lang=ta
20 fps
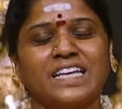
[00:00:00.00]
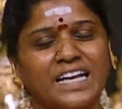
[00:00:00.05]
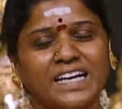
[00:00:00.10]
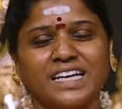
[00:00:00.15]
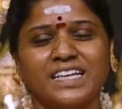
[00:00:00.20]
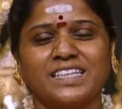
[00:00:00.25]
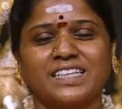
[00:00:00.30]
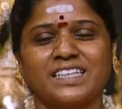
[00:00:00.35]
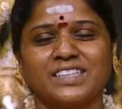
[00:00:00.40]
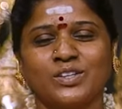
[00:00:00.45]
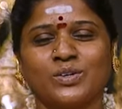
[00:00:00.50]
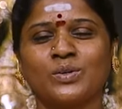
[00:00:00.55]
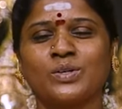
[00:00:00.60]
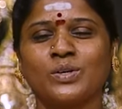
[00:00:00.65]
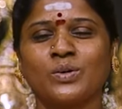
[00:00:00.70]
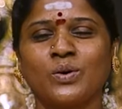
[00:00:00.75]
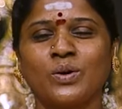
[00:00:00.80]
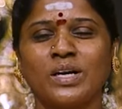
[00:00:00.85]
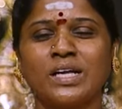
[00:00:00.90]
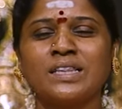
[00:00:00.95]
எனக்கு இது
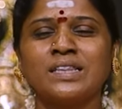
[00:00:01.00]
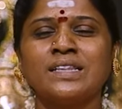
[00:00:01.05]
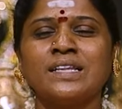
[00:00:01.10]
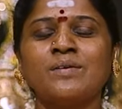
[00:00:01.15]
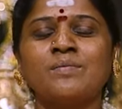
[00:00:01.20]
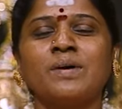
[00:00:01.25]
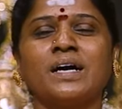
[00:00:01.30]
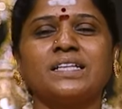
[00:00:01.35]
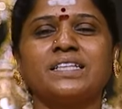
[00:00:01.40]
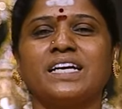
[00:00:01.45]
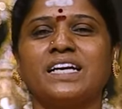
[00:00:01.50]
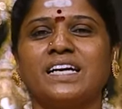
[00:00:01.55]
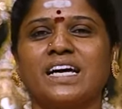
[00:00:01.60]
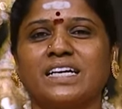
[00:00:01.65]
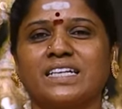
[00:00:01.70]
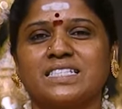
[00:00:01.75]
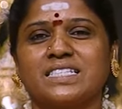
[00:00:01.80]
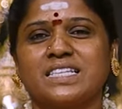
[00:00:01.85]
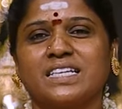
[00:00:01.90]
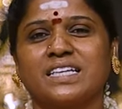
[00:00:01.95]
ஒரு குழந்தை மாதிரி
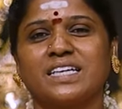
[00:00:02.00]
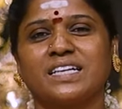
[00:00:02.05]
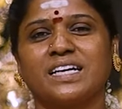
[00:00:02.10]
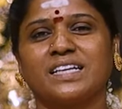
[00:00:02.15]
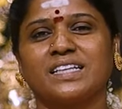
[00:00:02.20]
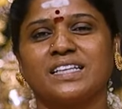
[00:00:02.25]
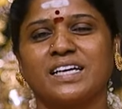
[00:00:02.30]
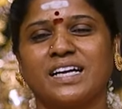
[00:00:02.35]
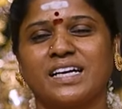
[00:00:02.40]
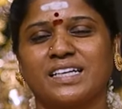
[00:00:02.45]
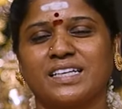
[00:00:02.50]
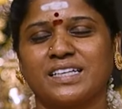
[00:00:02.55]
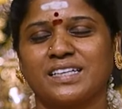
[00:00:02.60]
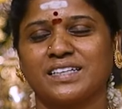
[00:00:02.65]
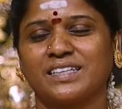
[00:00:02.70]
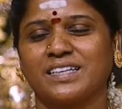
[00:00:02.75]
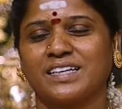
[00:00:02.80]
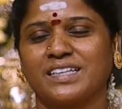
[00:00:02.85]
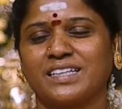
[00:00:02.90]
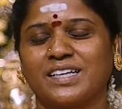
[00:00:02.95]
நான் ரசிக்கிறேன் இது
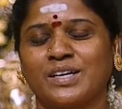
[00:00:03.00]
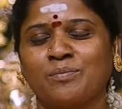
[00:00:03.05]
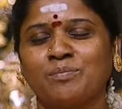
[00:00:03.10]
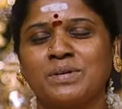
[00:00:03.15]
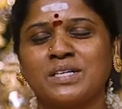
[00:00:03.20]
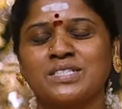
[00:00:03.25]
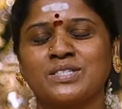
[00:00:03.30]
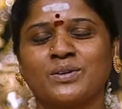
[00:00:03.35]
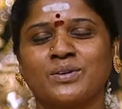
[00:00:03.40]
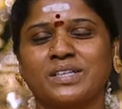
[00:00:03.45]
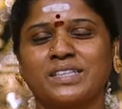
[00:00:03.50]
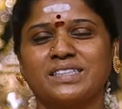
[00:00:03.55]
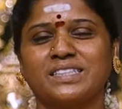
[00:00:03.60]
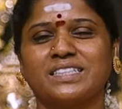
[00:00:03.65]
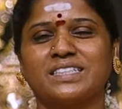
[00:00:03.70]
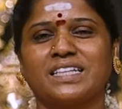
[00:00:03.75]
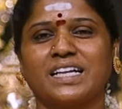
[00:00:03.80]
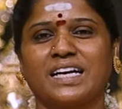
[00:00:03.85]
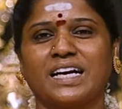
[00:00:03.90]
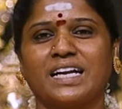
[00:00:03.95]
எனக்கு அது எப்படி
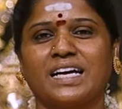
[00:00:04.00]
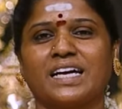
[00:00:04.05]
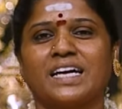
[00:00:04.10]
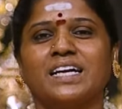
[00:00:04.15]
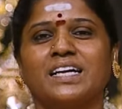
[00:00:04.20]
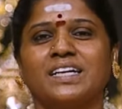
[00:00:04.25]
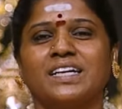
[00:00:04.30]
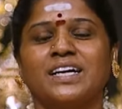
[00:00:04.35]
சொல்றதுன்னு தெரியல